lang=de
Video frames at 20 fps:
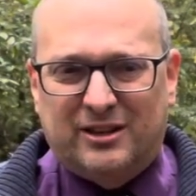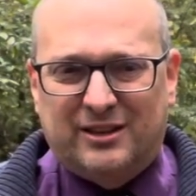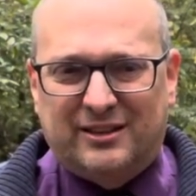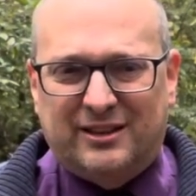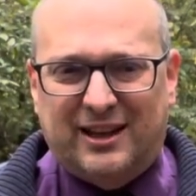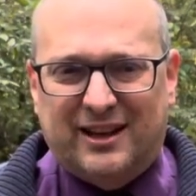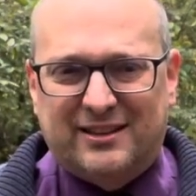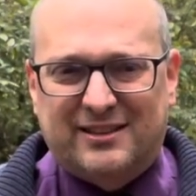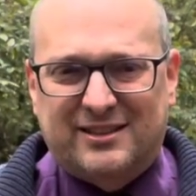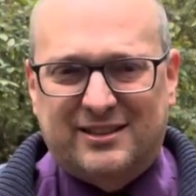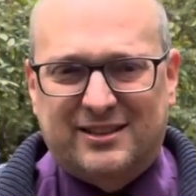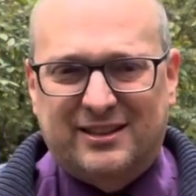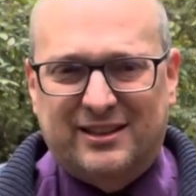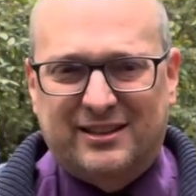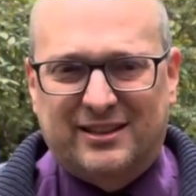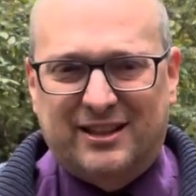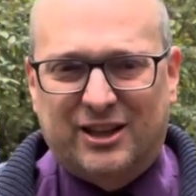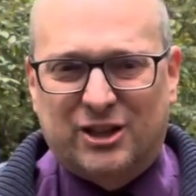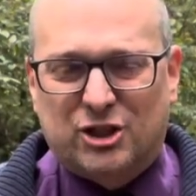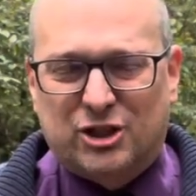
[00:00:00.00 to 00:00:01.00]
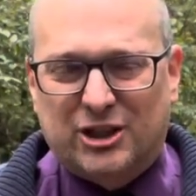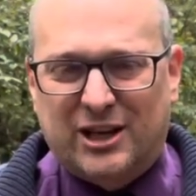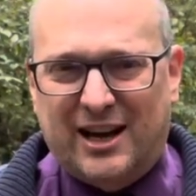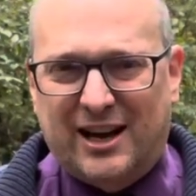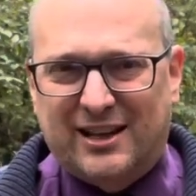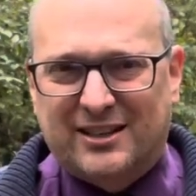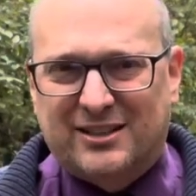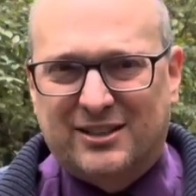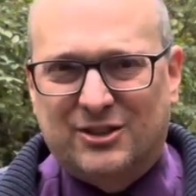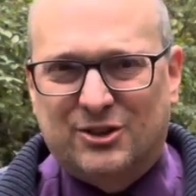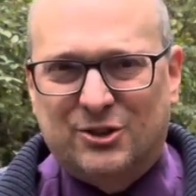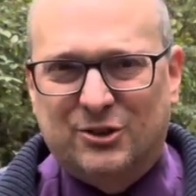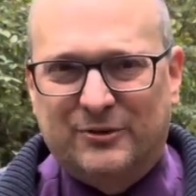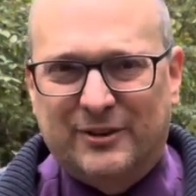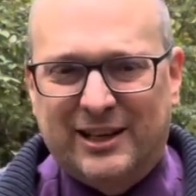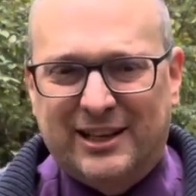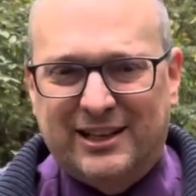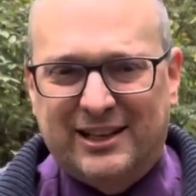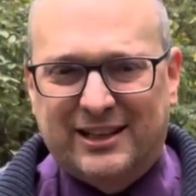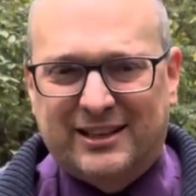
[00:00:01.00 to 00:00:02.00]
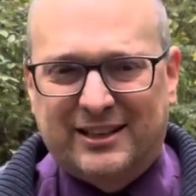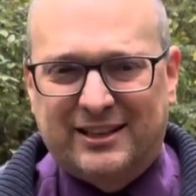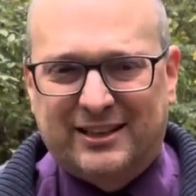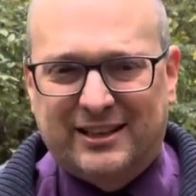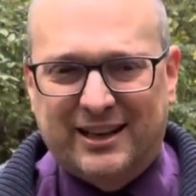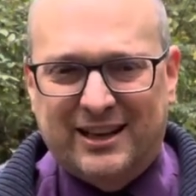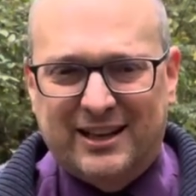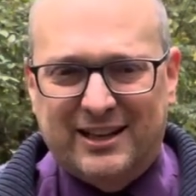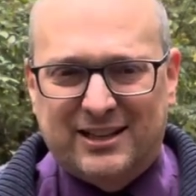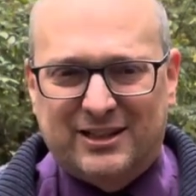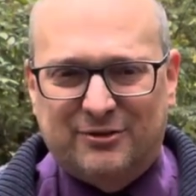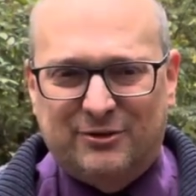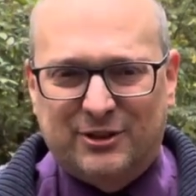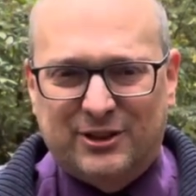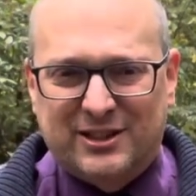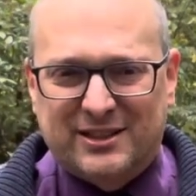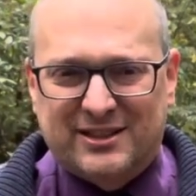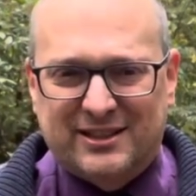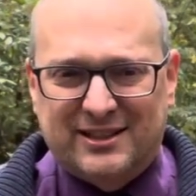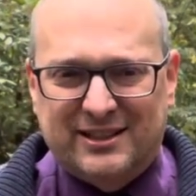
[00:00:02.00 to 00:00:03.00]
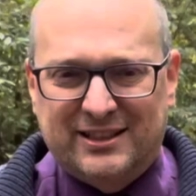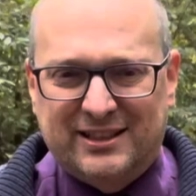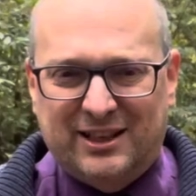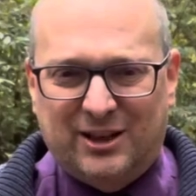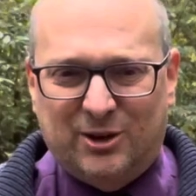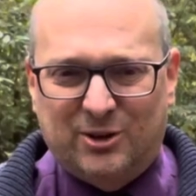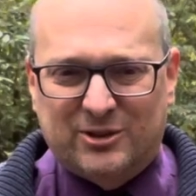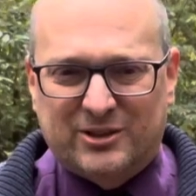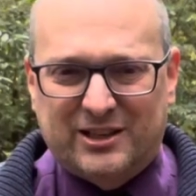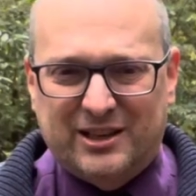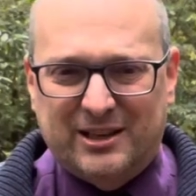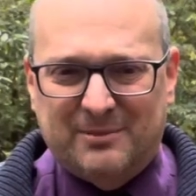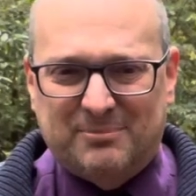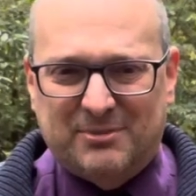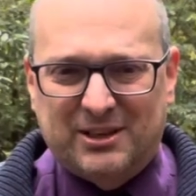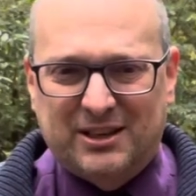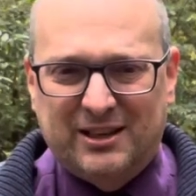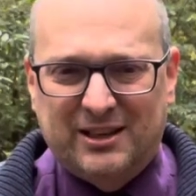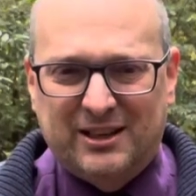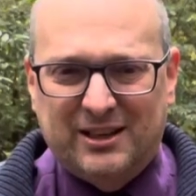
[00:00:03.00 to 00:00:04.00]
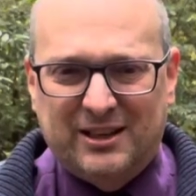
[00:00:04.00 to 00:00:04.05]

dass der Staat zu wenig Geld für diese Dinge ausgibt.